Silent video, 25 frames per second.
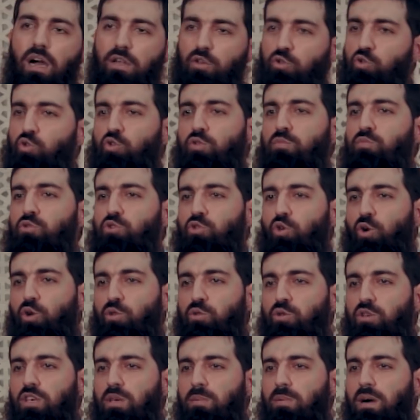Aynı günümüzde
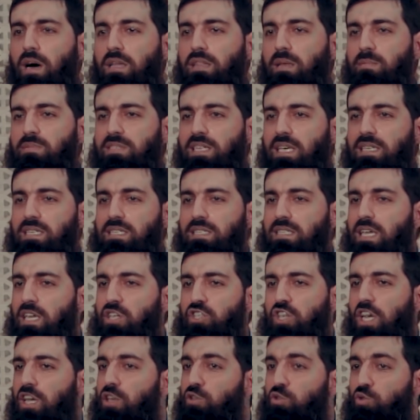olduğu gibi adam 8'de
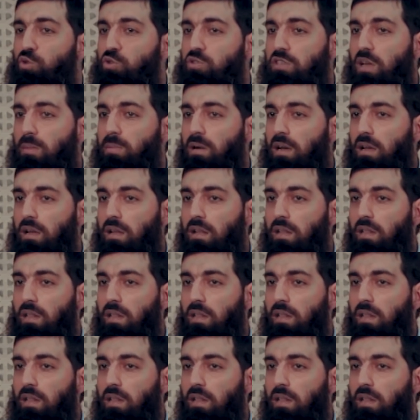işe gidiyor sabah,